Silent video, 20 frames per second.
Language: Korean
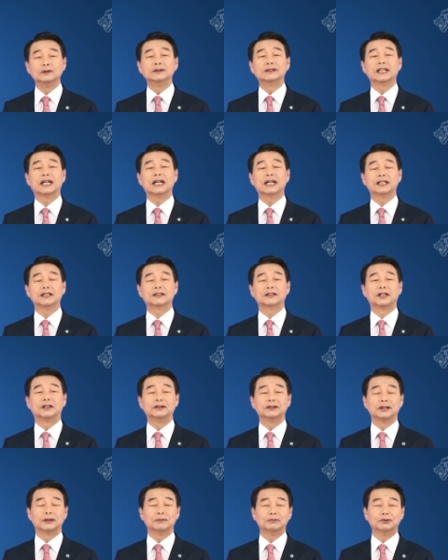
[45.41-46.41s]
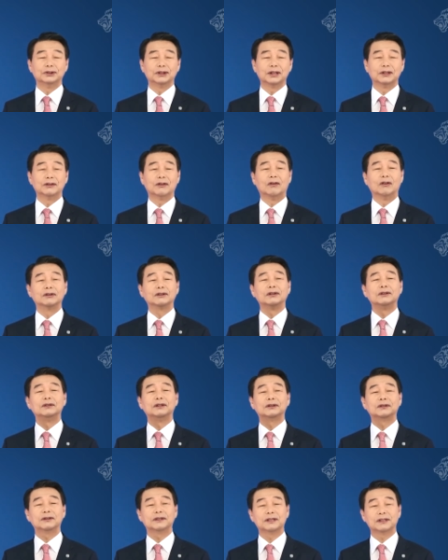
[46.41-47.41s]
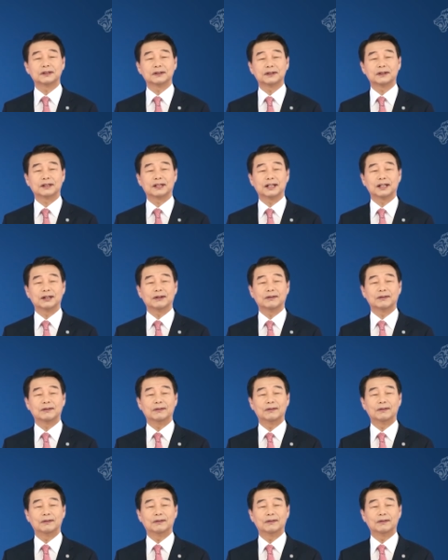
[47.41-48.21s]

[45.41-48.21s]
등장하는 경제 문제는 어떤 것들이 있을까요?